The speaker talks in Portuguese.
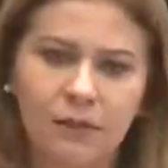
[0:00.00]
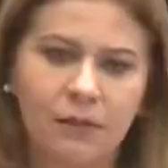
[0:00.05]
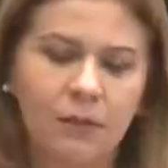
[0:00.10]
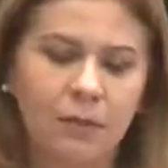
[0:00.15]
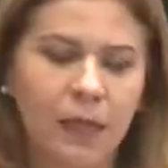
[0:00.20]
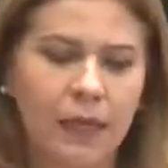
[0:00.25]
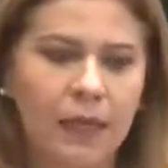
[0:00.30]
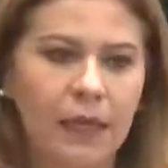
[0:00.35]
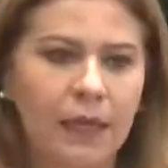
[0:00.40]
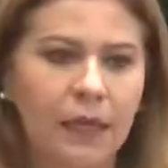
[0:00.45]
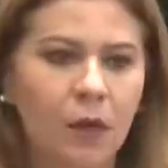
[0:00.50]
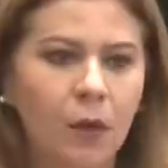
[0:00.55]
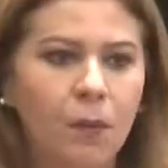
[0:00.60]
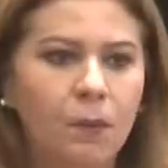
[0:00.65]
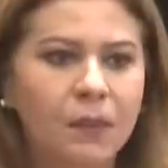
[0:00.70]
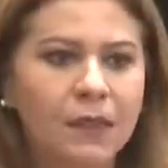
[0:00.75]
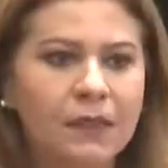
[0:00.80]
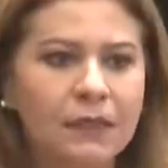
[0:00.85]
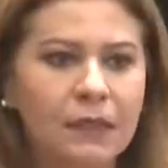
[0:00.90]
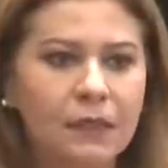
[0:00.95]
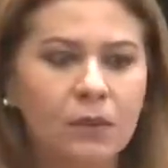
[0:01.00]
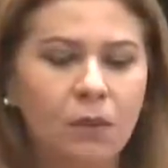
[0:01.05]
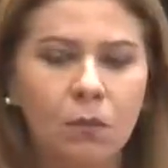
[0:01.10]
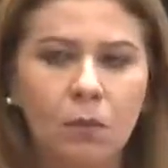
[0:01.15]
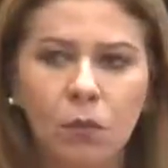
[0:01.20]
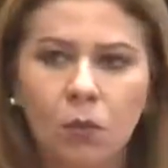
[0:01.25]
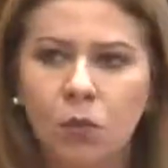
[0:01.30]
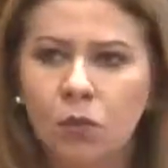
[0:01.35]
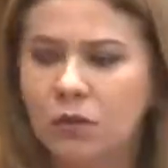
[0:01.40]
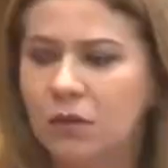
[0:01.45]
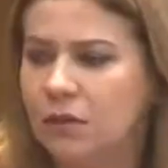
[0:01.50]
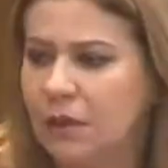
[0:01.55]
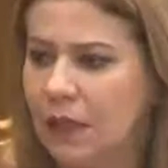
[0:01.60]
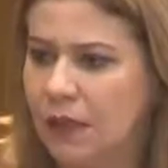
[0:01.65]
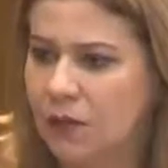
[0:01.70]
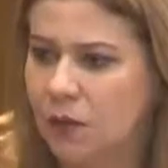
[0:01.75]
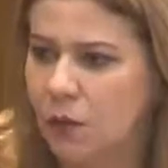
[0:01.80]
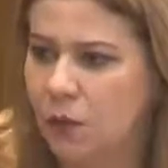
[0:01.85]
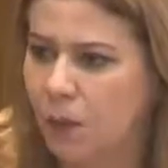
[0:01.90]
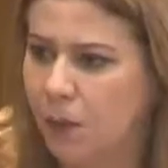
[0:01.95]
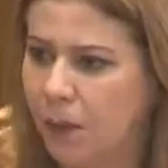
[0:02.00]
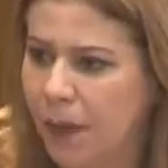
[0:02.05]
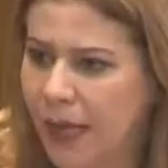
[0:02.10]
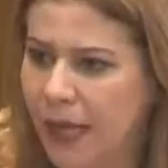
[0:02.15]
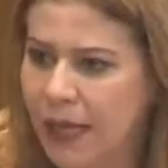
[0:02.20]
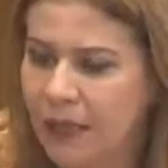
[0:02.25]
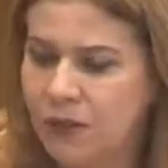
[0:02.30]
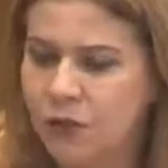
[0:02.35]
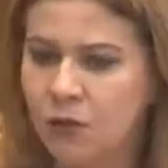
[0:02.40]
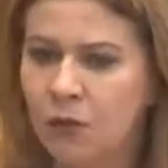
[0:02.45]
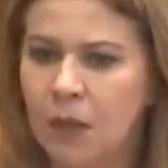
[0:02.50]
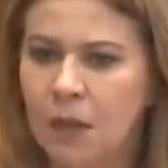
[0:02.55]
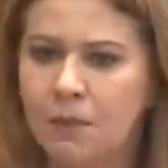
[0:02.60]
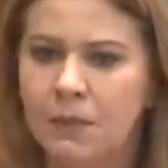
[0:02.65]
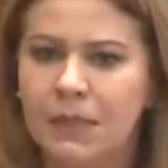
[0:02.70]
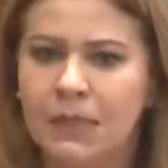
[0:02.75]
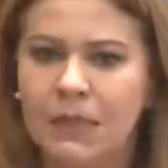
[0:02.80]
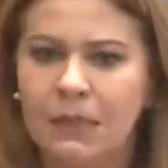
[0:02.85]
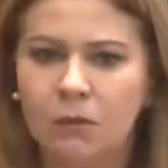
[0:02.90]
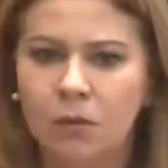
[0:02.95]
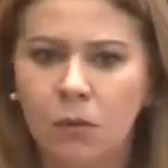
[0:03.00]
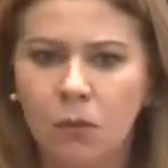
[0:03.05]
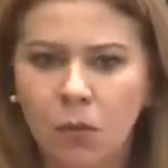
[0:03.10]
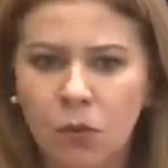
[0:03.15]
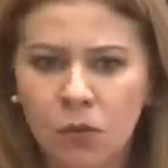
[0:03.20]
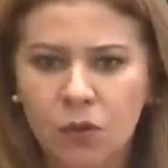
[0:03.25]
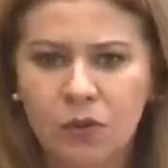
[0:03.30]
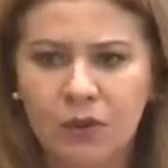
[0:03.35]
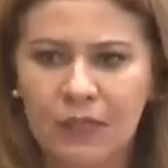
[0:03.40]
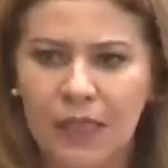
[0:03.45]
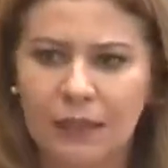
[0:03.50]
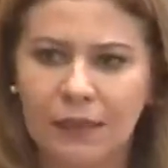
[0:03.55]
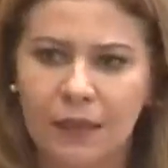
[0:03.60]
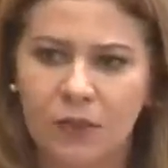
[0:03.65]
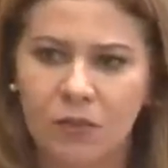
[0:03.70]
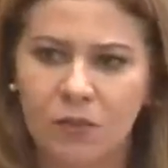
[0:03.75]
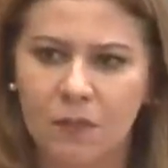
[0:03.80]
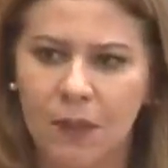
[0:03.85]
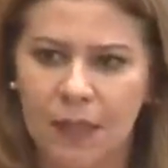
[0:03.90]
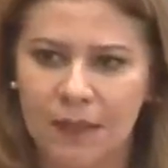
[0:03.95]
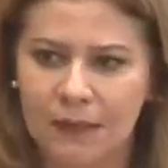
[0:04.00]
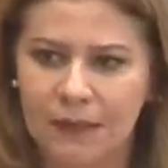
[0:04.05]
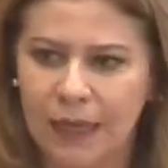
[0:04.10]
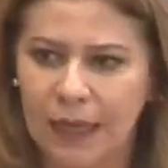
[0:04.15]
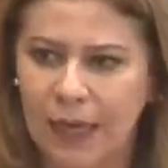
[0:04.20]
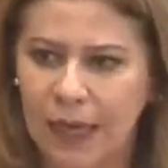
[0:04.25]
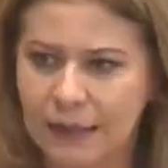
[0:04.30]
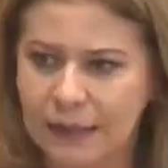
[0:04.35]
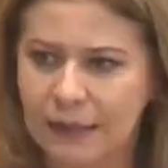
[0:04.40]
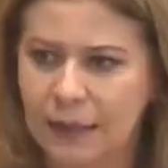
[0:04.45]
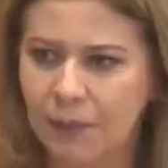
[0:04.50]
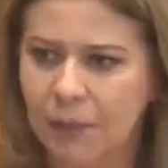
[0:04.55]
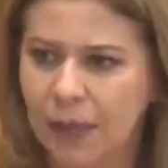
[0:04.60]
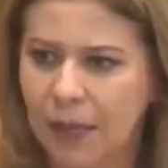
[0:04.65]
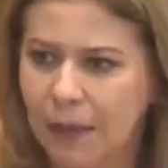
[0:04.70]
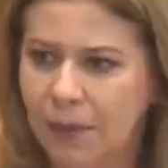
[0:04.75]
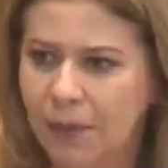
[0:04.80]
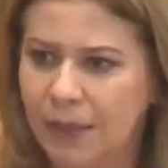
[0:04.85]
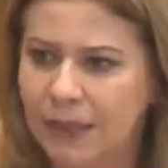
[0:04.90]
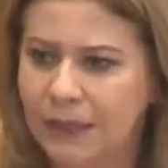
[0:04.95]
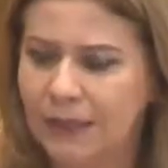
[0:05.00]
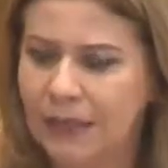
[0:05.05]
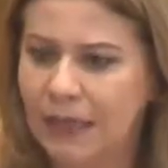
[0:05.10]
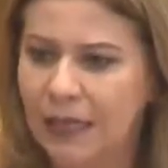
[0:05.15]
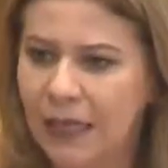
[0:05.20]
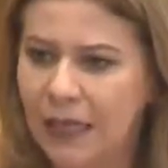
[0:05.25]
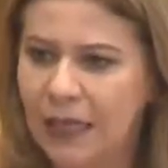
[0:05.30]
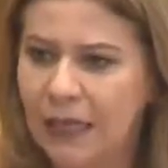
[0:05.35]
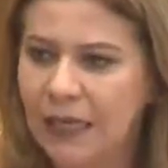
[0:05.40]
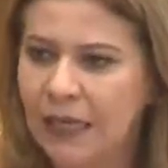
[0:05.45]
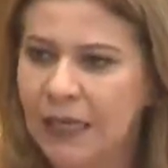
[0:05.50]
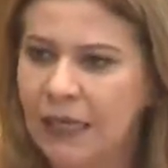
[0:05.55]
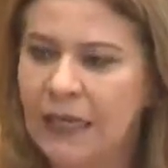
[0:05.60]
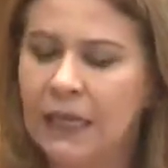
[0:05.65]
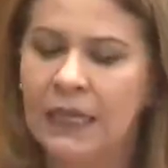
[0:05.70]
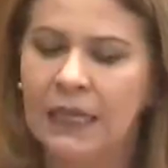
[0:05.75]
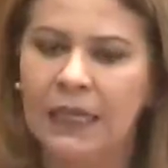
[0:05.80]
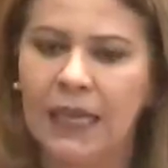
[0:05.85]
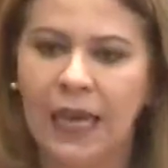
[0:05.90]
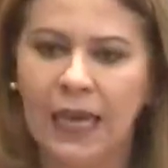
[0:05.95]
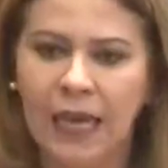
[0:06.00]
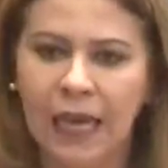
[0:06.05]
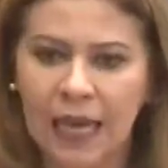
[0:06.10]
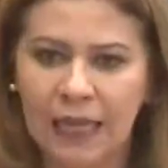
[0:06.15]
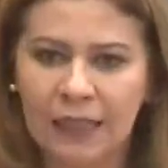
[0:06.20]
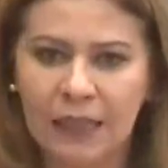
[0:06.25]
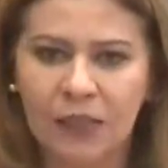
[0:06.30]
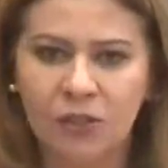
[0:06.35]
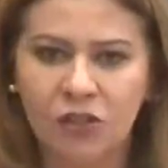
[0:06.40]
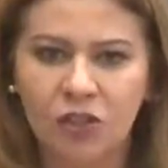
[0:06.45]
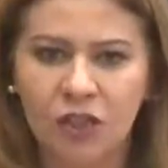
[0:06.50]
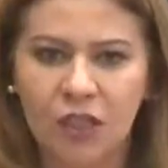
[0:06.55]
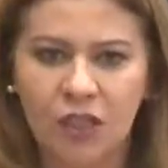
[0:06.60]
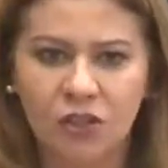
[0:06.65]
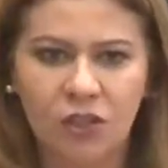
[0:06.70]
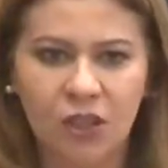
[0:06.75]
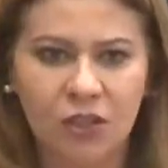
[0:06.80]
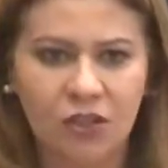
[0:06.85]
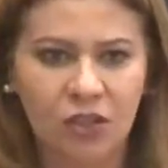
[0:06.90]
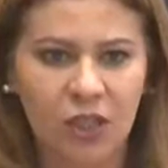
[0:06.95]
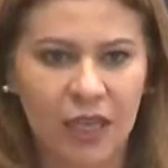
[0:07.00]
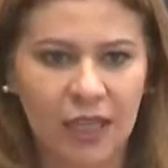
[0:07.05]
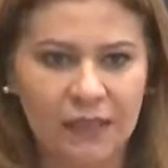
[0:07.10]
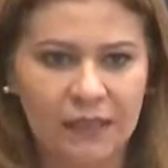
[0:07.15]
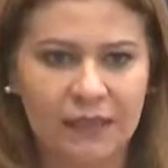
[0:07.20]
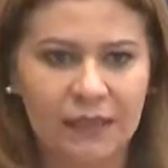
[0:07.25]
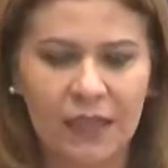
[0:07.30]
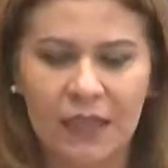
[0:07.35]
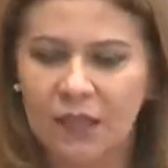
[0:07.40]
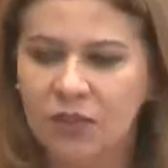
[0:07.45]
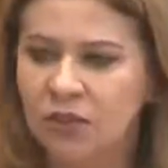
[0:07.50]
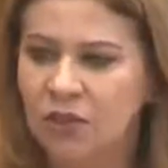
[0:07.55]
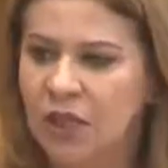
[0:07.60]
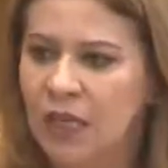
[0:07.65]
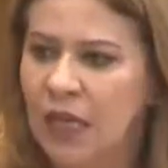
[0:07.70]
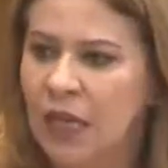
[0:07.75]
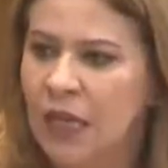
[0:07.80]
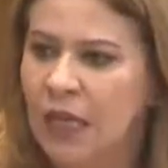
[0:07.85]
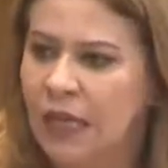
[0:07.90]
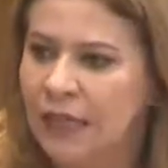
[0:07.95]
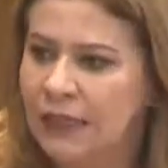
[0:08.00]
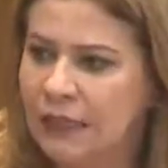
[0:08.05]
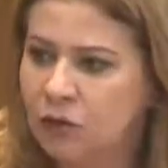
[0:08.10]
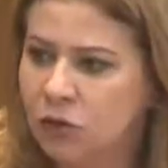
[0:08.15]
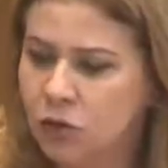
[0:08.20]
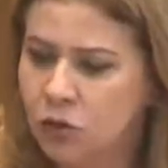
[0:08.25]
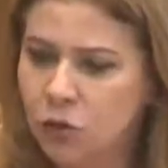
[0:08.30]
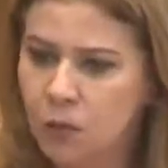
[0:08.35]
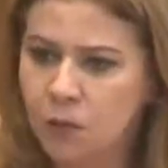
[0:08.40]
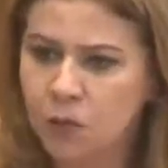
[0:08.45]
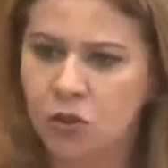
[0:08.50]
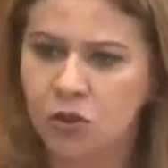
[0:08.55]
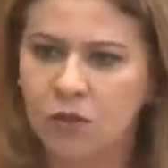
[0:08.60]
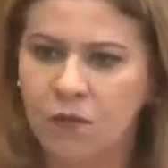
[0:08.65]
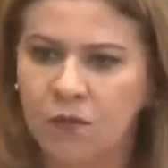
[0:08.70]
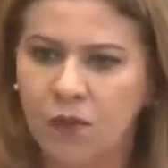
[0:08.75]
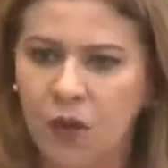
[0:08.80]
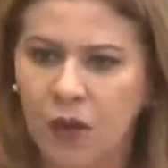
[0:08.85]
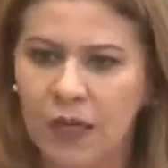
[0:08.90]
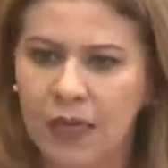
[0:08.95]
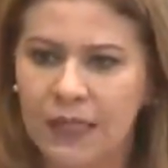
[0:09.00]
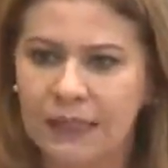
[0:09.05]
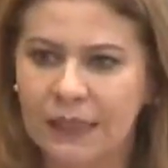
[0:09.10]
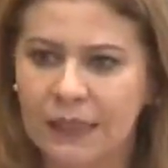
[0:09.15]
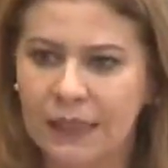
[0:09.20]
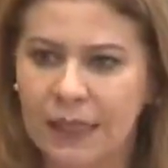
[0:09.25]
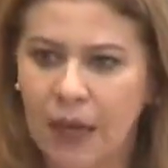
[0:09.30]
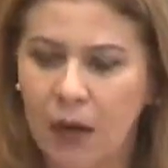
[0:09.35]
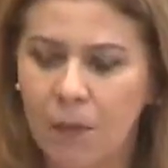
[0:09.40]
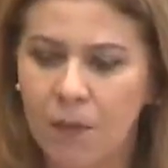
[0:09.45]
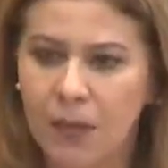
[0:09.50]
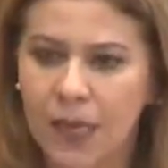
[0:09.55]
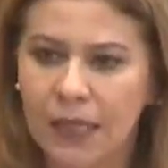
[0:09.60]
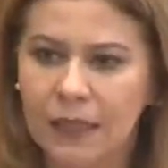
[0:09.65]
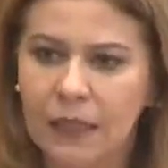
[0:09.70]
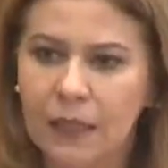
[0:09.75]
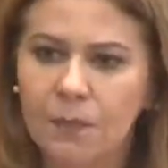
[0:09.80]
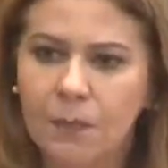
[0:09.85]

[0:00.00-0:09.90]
do Maranhão precisam muito desse complexo, precisam muito dos atendimentos da Casa da Mulher Brasileira, que a cada dia a gente ressente dos números de violência que aumentam.